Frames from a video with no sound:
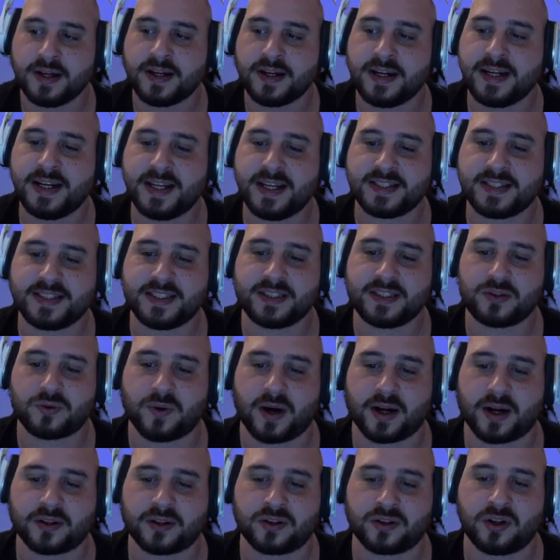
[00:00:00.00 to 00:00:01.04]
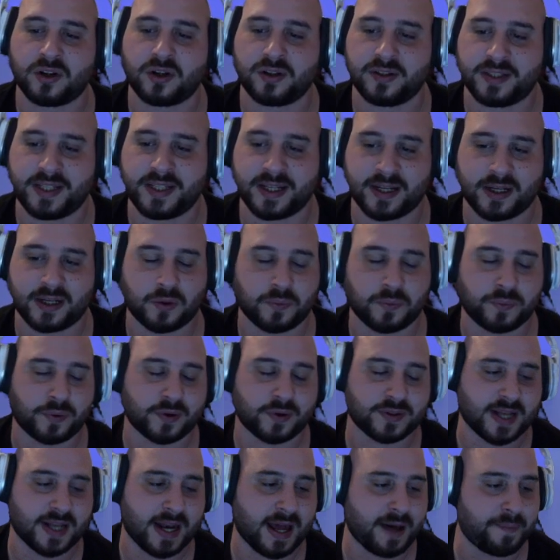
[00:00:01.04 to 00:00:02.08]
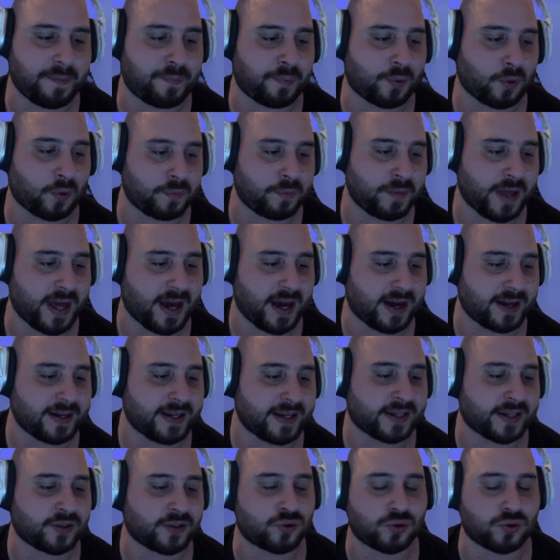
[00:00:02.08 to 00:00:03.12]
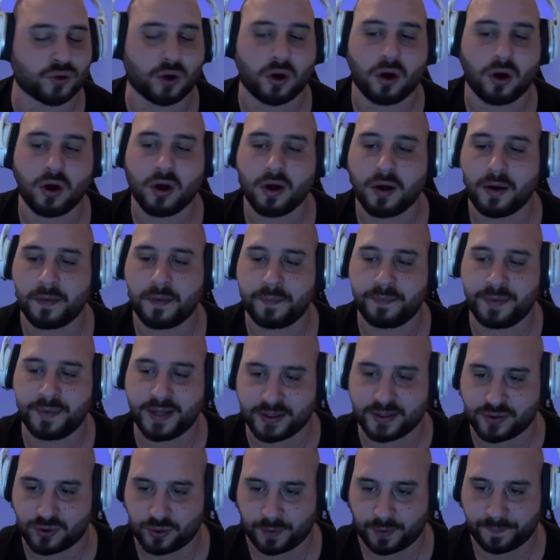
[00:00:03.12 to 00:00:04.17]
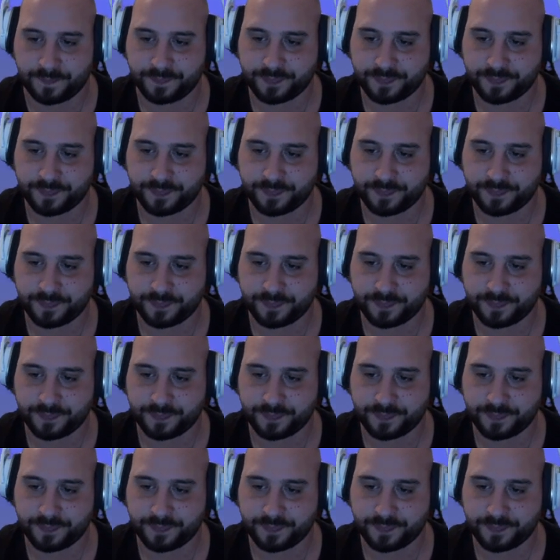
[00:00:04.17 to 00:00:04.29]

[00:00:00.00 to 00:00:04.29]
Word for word: Les histoires donnent des récompenses à la première lecture, bien sûr.